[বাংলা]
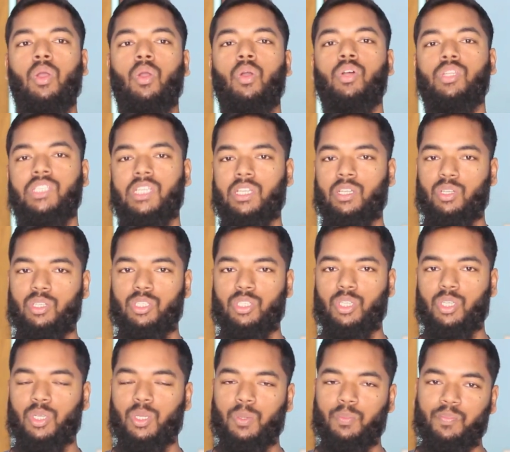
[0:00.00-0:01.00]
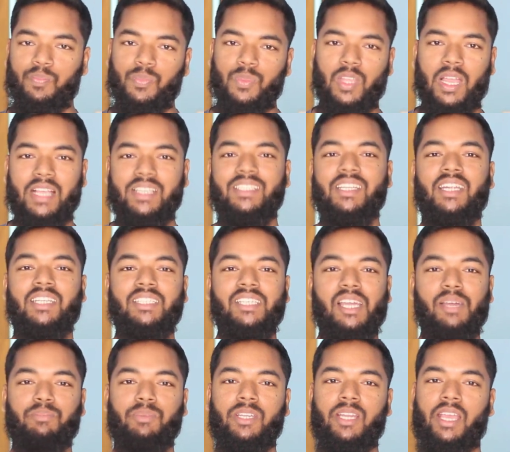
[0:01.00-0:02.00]
ঘোচানোর জন্য আশা রাখছি
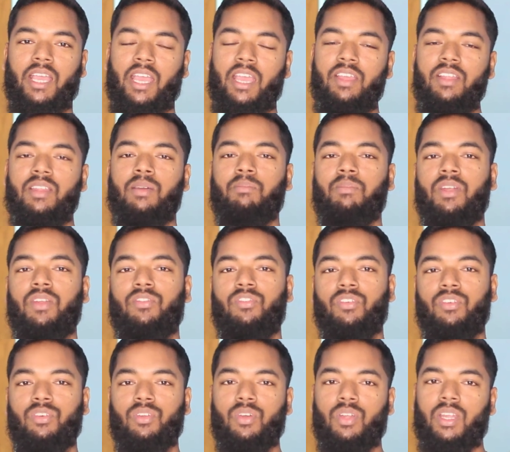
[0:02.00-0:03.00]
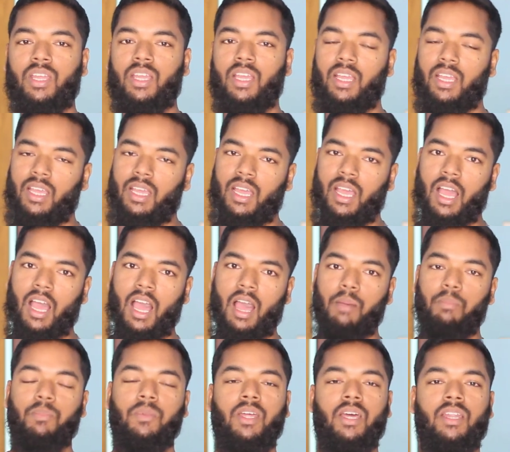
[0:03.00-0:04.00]
আপনারা এই নম্বরে ফোন করে
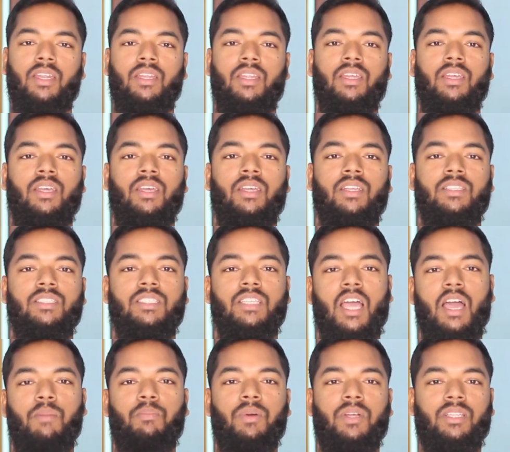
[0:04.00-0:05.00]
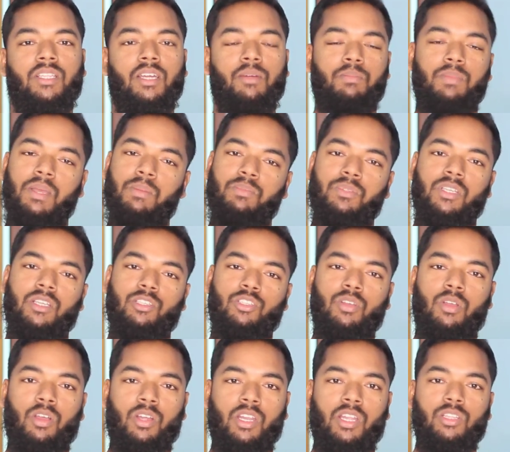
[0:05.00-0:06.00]
আপনার চা পাতা ব্যবসা
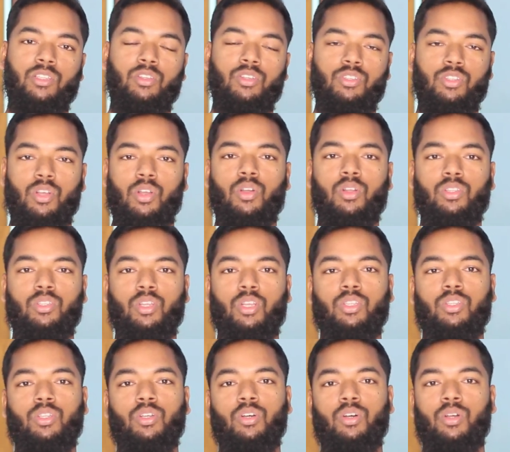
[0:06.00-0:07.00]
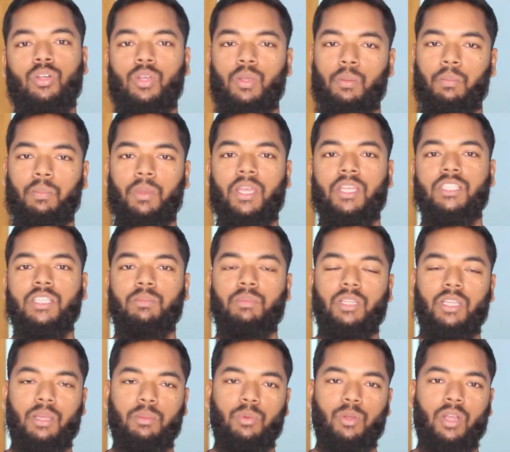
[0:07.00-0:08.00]
সংক্রান্ত সকল তথ্য পেয়ে
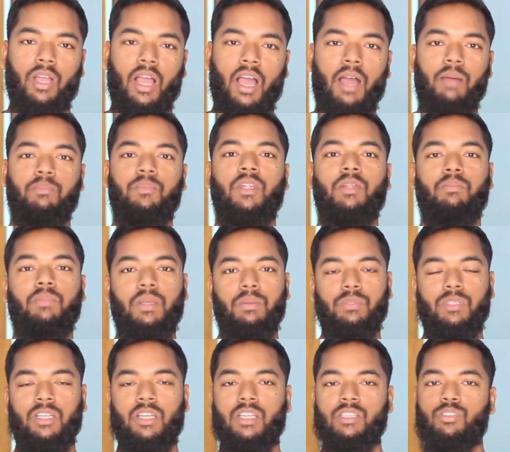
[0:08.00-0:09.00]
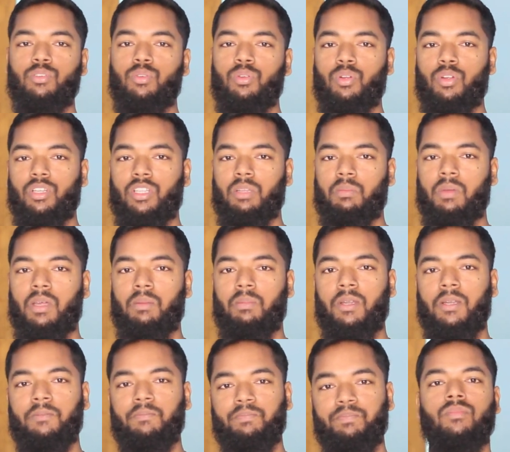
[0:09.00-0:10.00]
যাবেন এবং আপনার ব্যবসাটা শুরু করতে
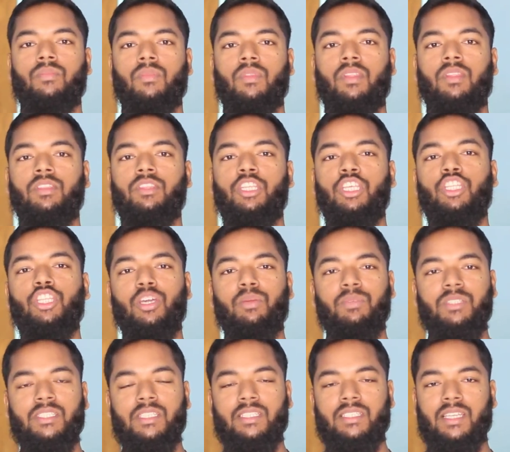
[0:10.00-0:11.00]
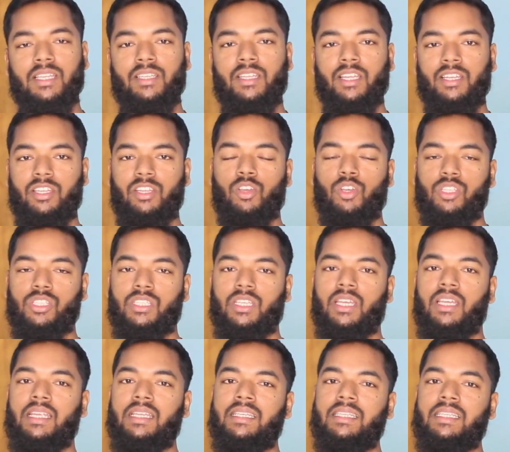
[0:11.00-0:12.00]
পারবেন দ্বিতীয় বিজনেস আইডিয়াটি হচ্ছে
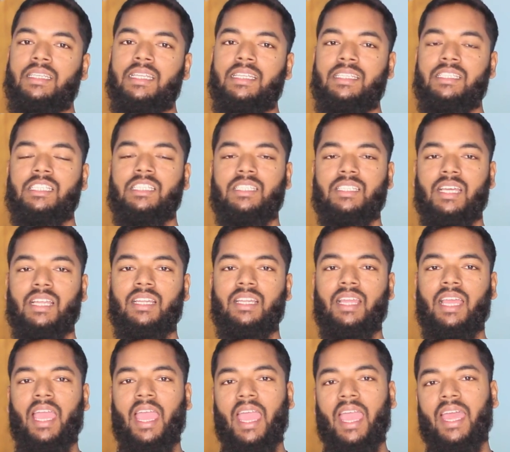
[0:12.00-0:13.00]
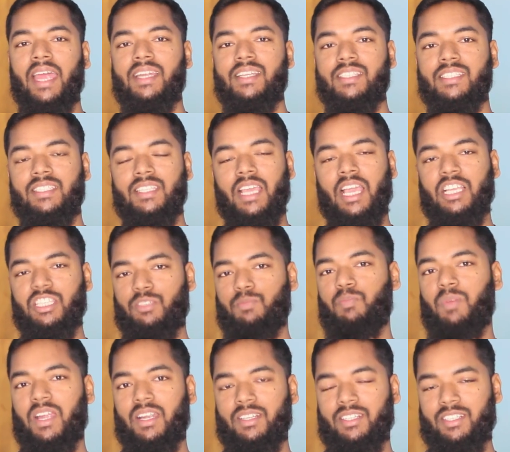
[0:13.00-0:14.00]
ডিজিটাল অ্যাডস
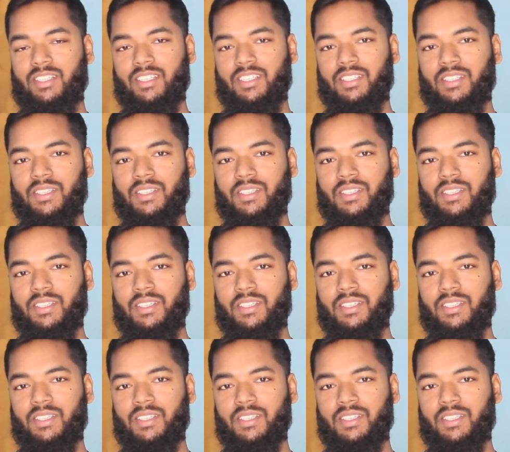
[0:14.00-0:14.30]
এক্সপার্ট